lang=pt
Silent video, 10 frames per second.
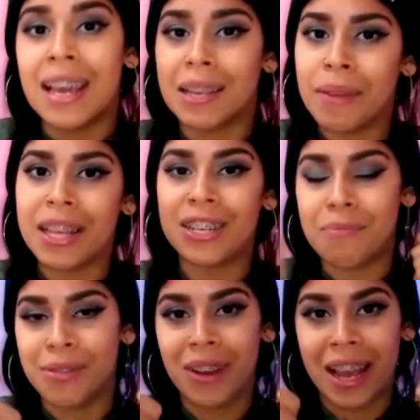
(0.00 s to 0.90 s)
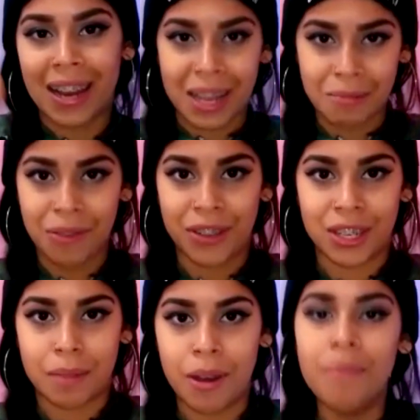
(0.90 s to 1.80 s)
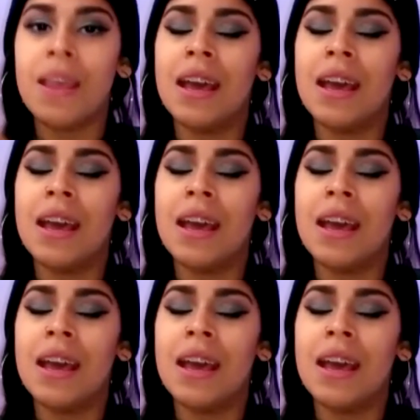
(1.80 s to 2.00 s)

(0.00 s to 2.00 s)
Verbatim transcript: E também deixa muito like lá no meu vídeo, tá bom?